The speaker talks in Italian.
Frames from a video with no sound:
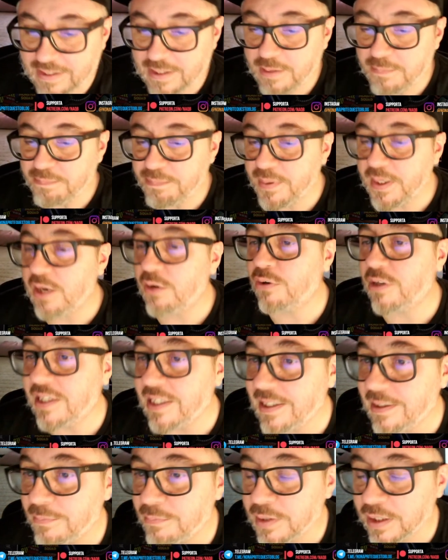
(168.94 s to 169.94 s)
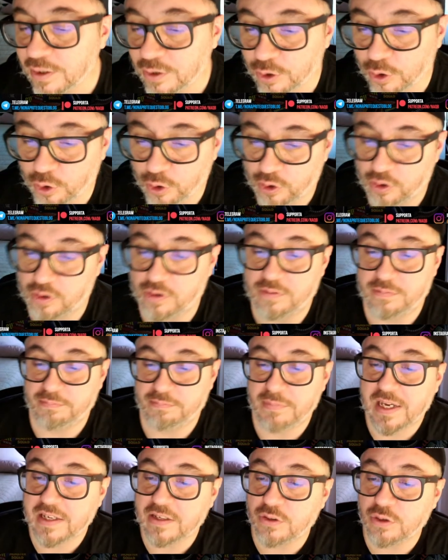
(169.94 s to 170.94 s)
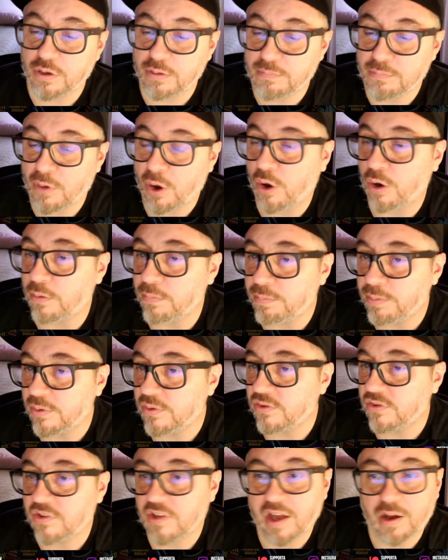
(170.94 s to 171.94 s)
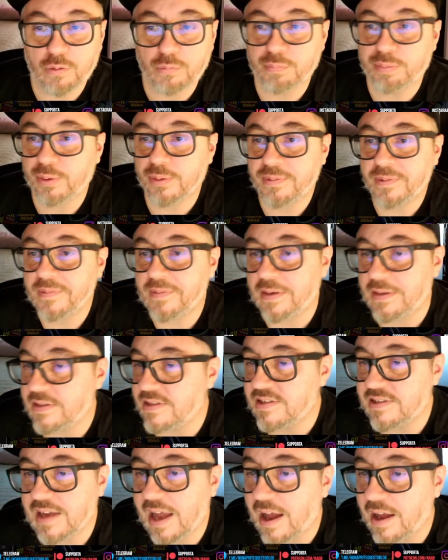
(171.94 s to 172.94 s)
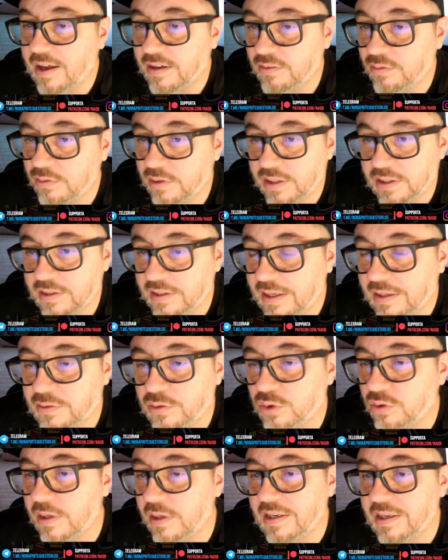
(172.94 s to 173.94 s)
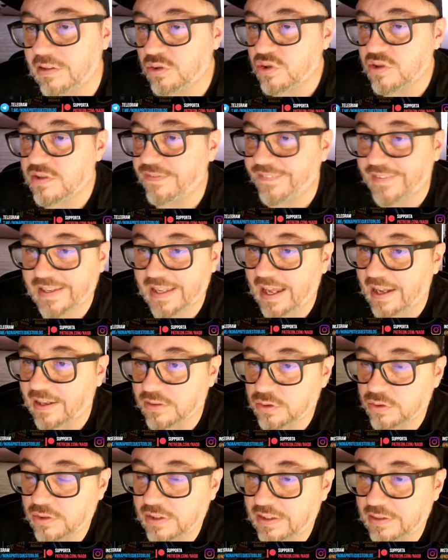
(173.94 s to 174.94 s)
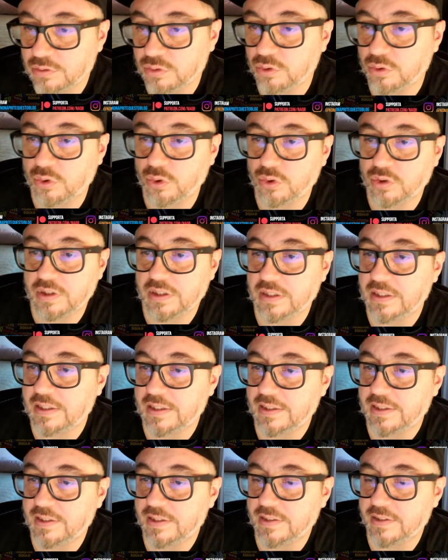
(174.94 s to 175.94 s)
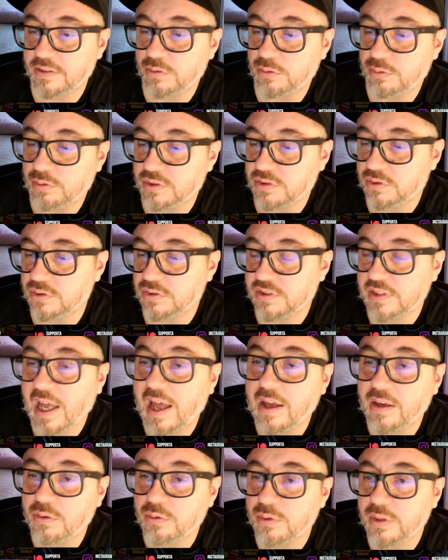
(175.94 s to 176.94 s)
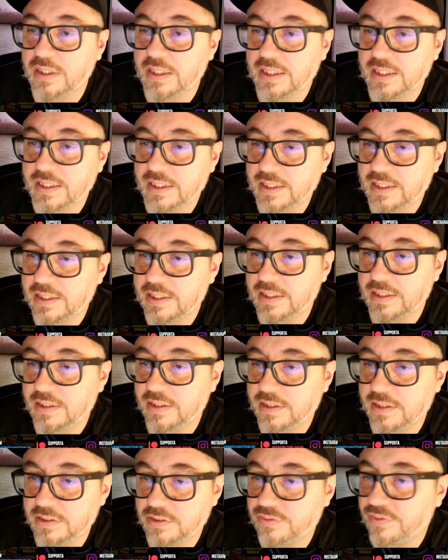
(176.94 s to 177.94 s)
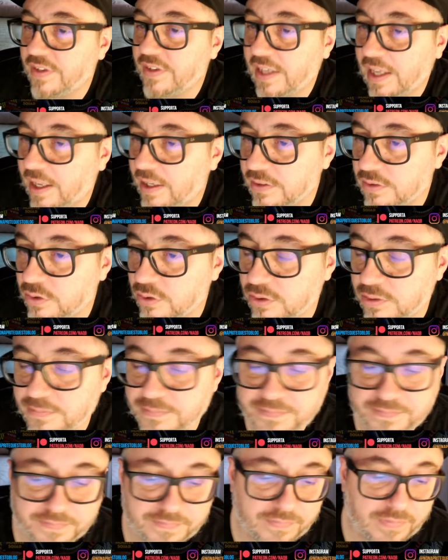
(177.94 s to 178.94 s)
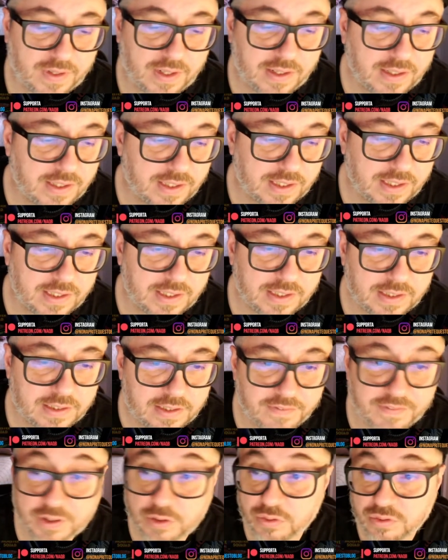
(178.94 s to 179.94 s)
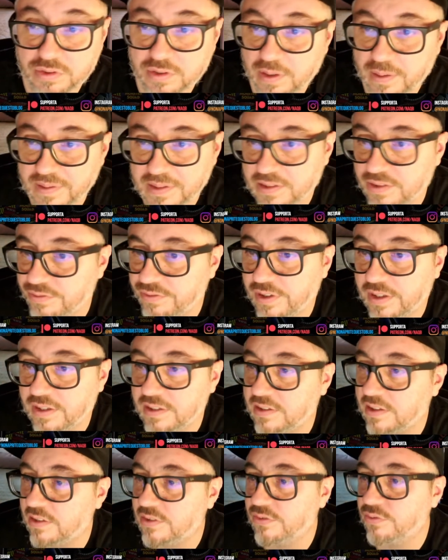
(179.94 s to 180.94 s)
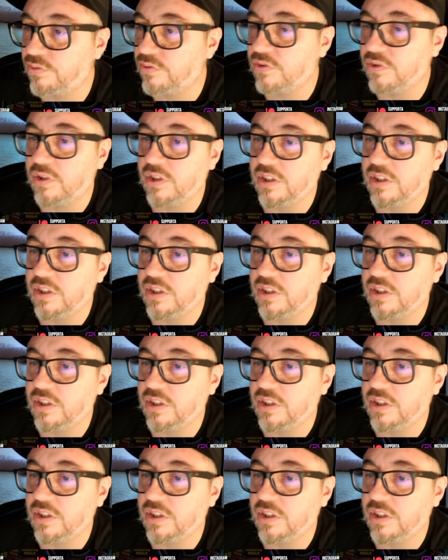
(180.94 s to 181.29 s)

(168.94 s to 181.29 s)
Il biochimico Michael Morbius che ha un problema al sangue, è nato, è nato sfigato, è nato con, eh, con questo sangue sfigato, eh, deve continuamente fare trasfusione